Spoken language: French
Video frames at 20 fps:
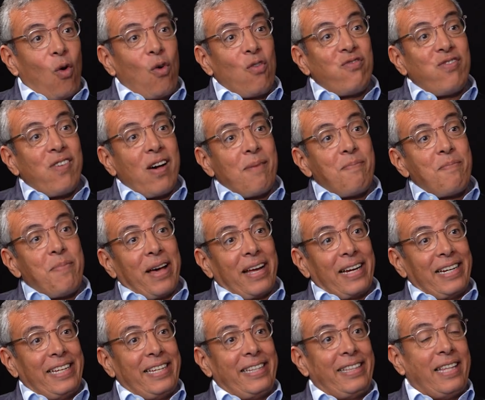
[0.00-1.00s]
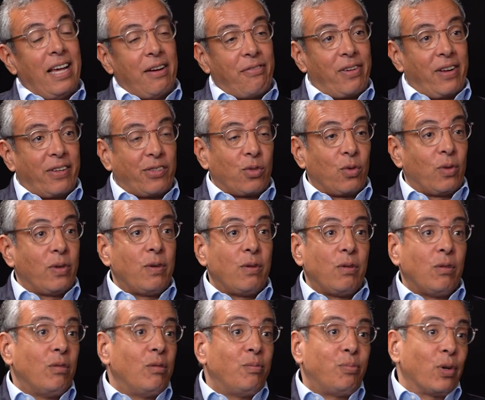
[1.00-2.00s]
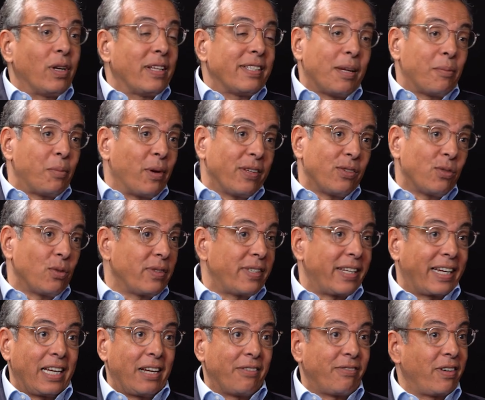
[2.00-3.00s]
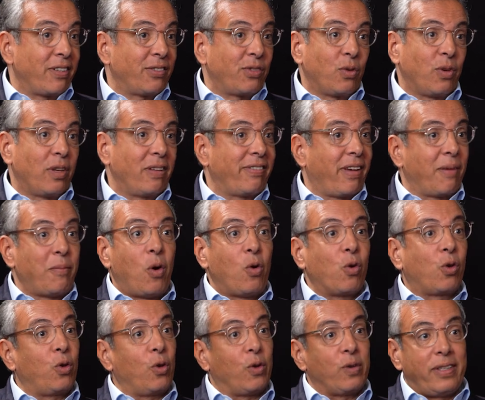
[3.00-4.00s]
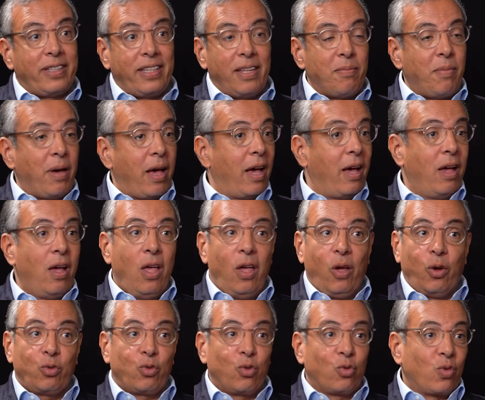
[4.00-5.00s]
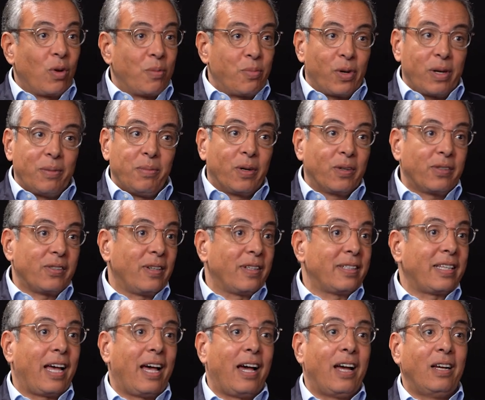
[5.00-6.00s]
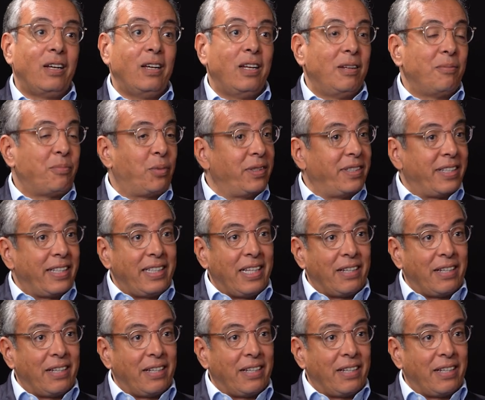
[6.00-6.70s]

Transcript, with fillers: On va parler d'inflation. Euh, pour la simple raison, c'est que l'inflation est vraiment au cœur des débats, que ce soit pour les banques centrales, les politiques